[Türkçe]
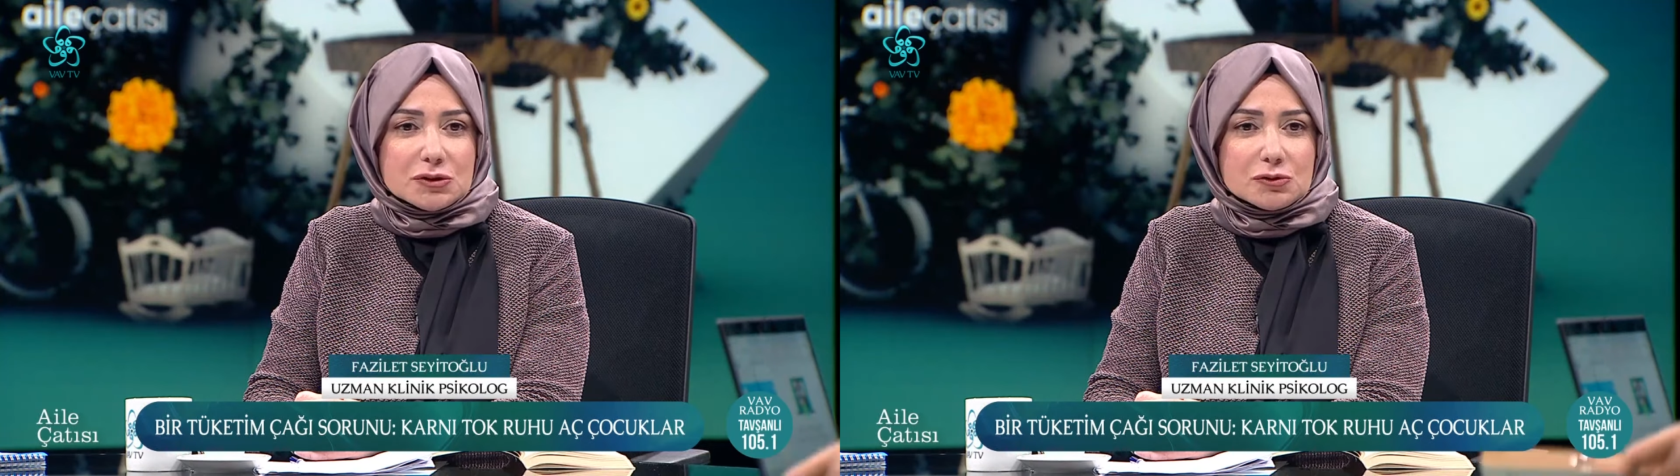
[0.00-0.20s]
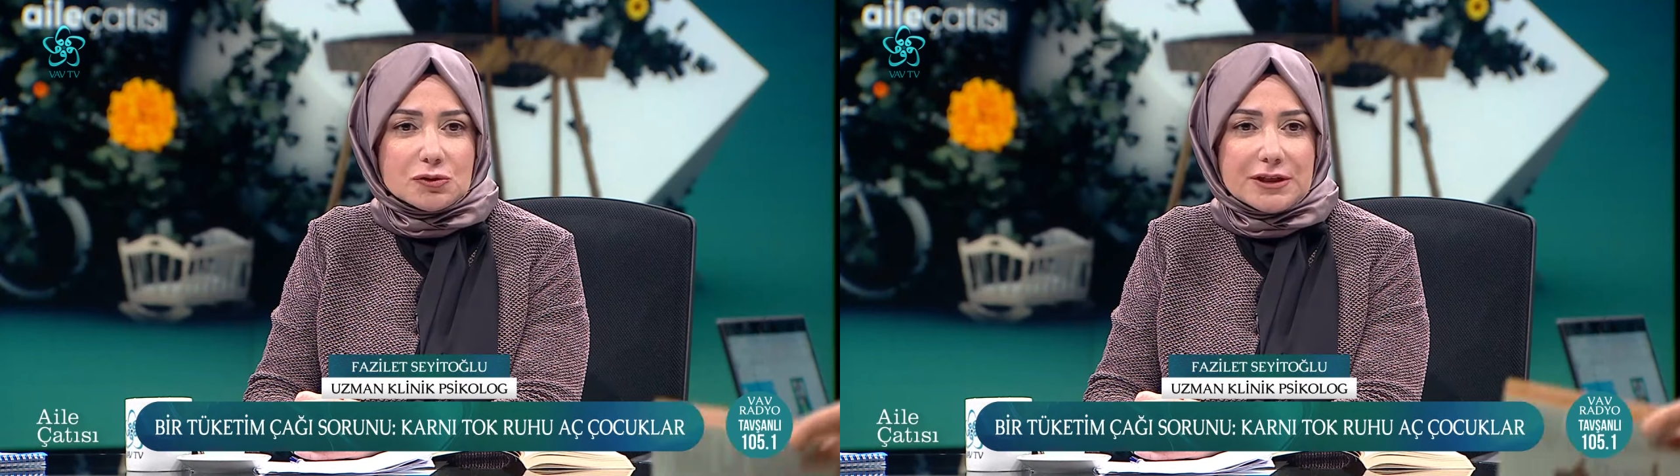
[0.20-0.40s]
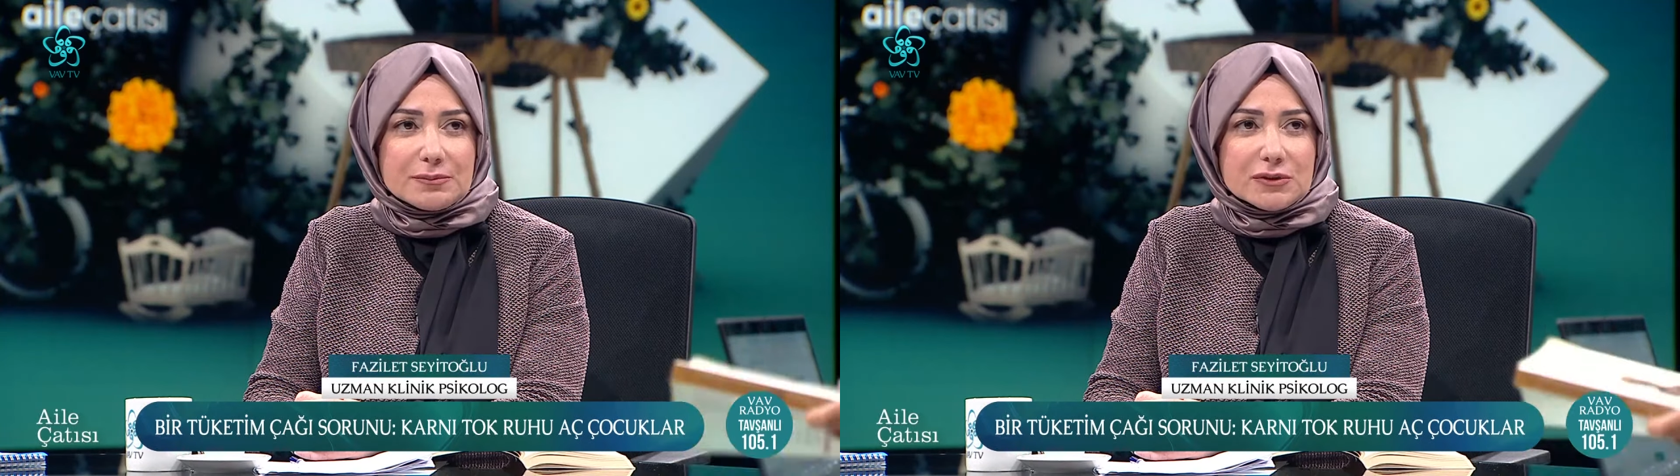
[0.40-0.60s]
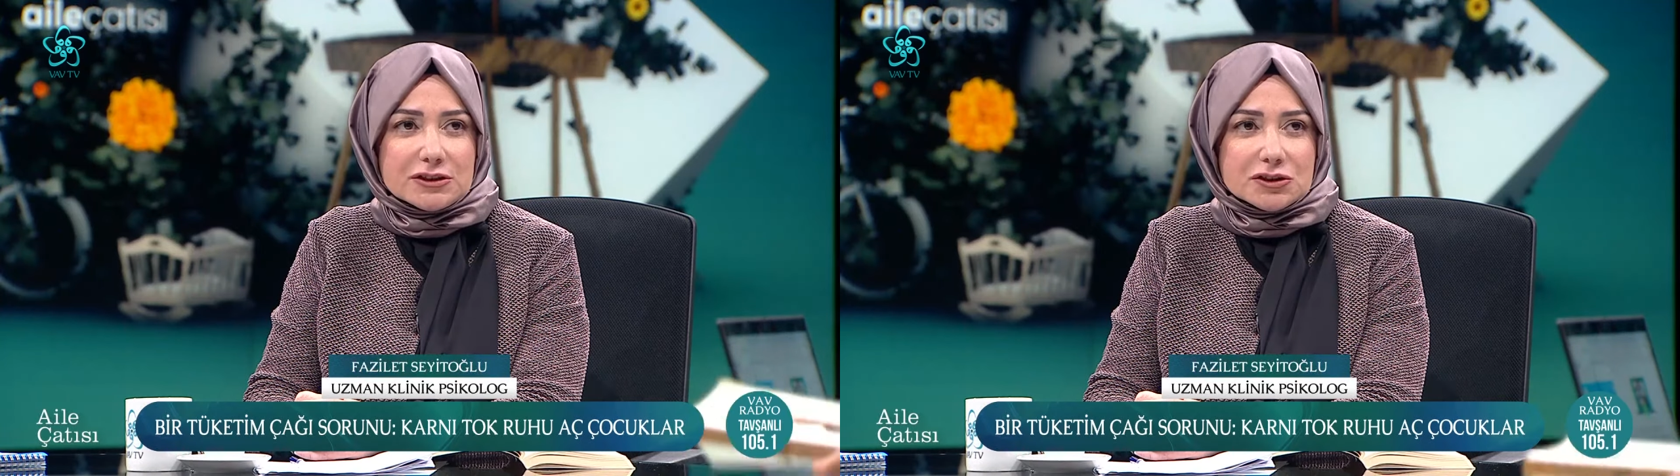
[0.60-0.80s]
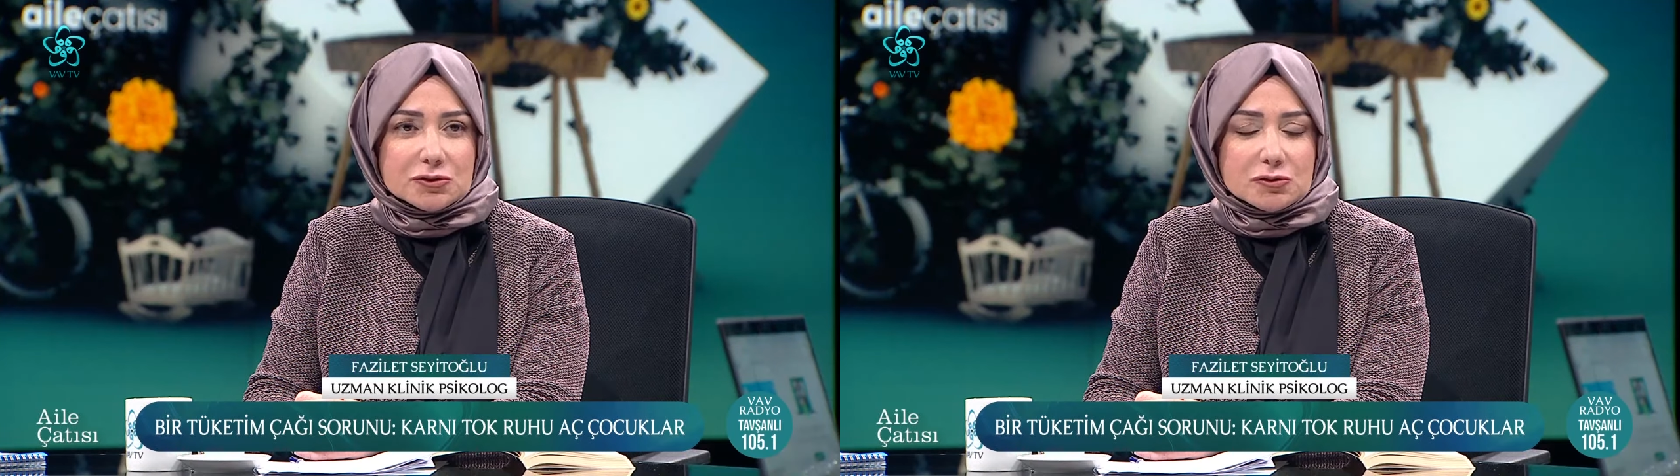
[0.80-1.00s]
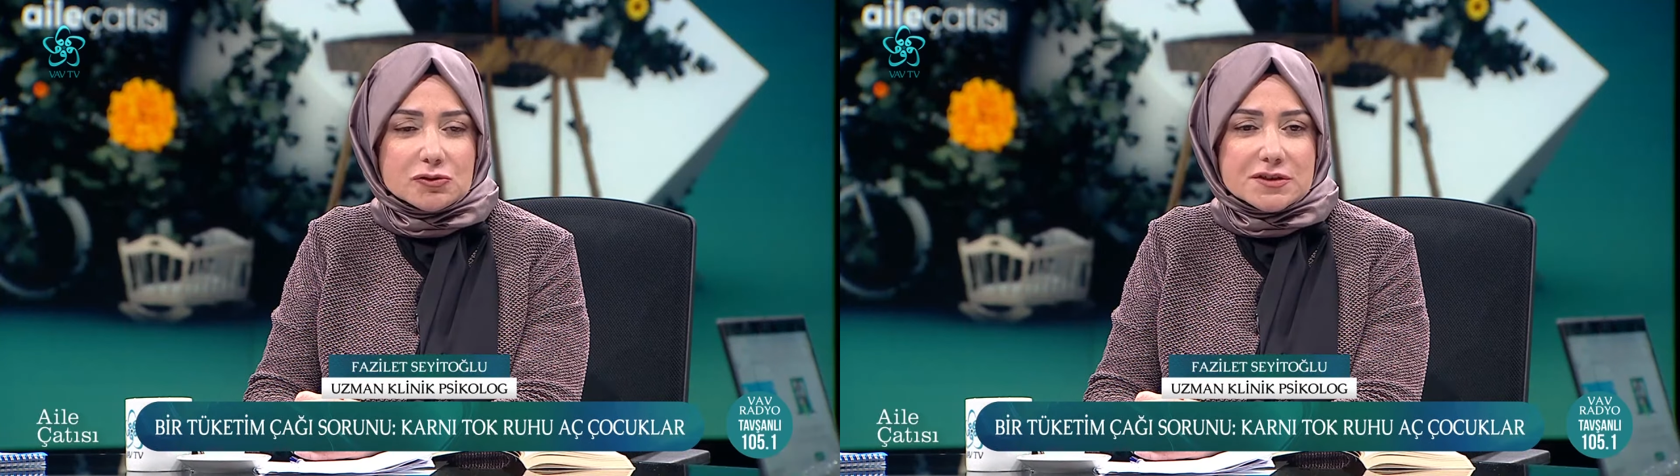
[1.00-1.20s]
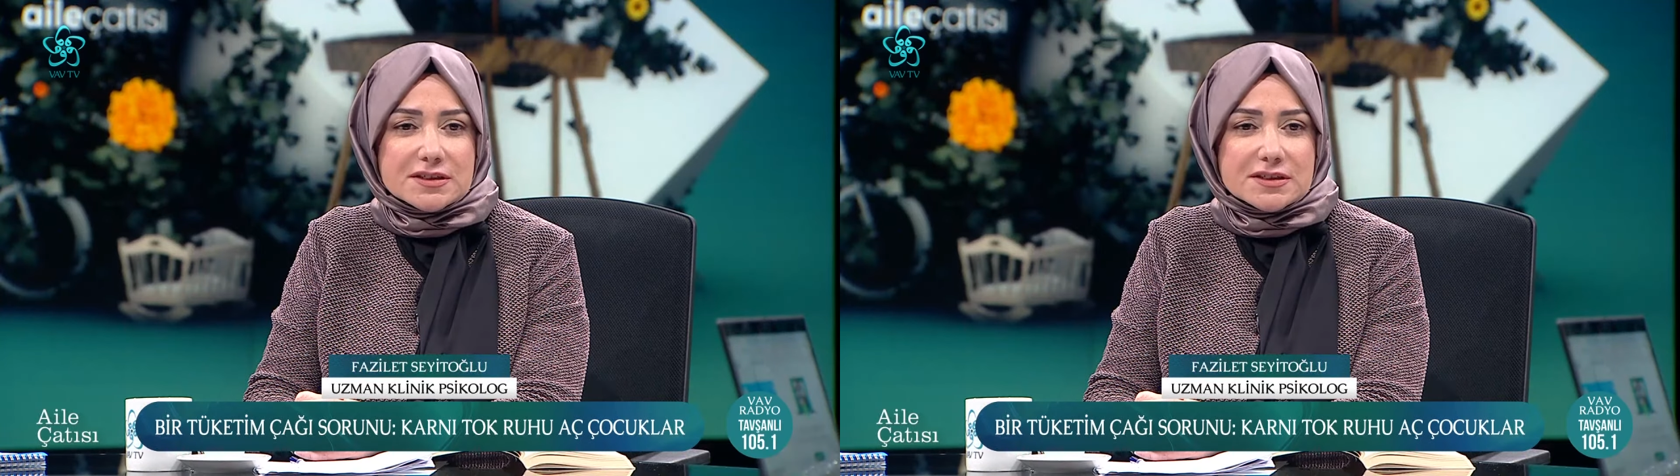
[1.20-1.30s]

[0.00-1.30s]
bir dönemde yaşıyoruz.